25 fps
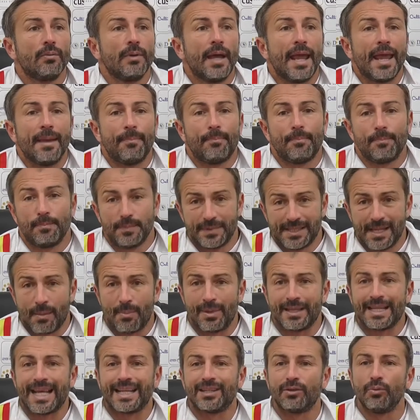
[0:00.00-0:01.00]
e
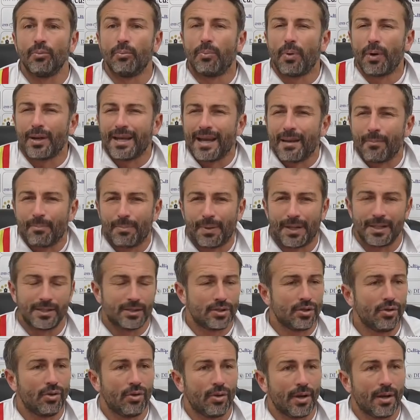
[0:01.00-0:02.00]
siamo andati un po' in
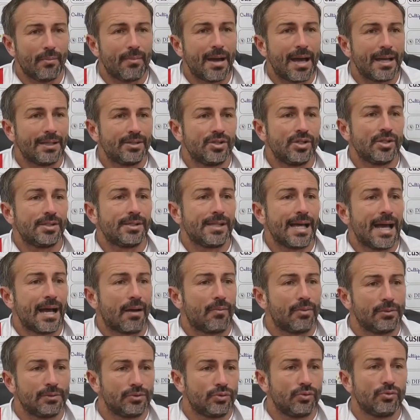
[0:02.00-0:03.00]
apprensione, ma ci
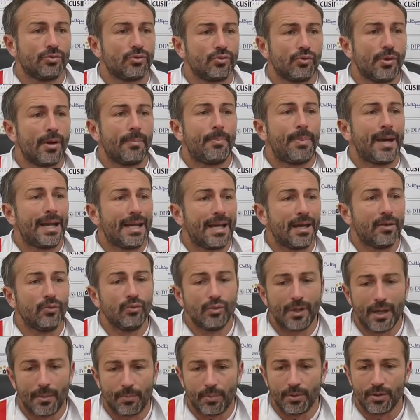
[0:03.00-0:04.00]
sta, su, su, una palla
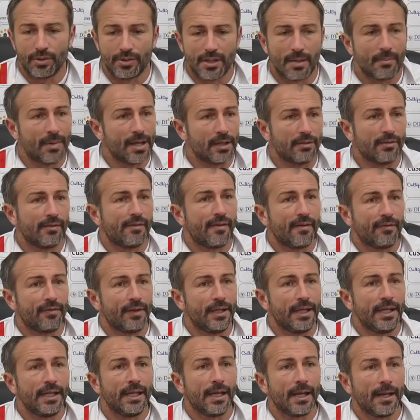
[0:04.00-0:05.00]
lunga poi non sai mai dove va a
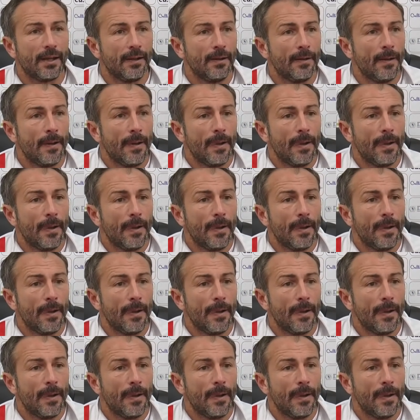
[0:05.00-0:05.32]
finire.